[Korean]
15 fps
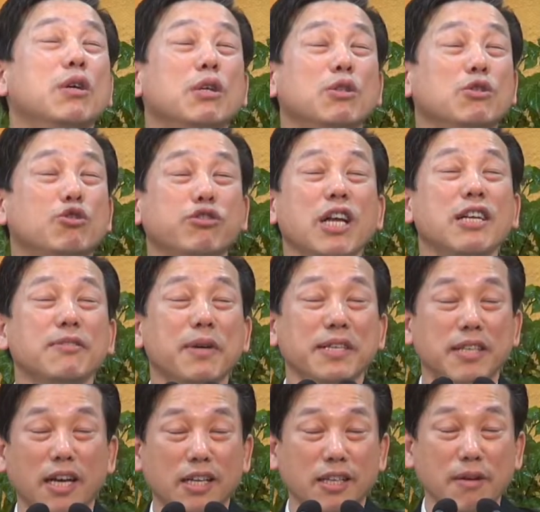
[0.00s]

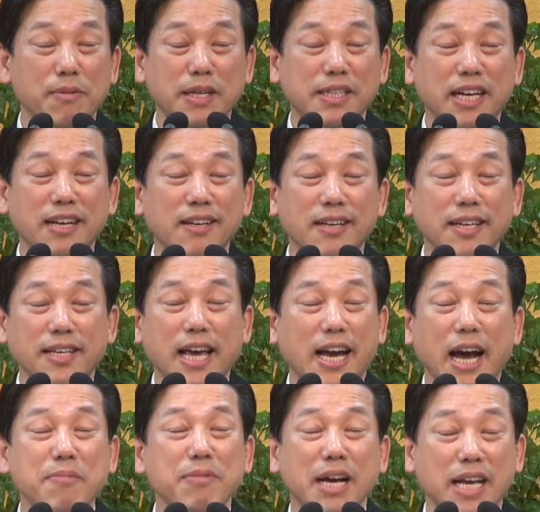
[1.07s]
추상명사이기 때문에 잘 이렇게
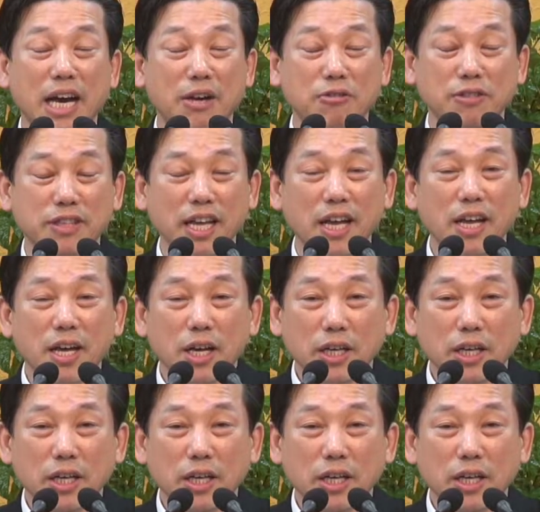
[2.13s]
감각이 안 오는데,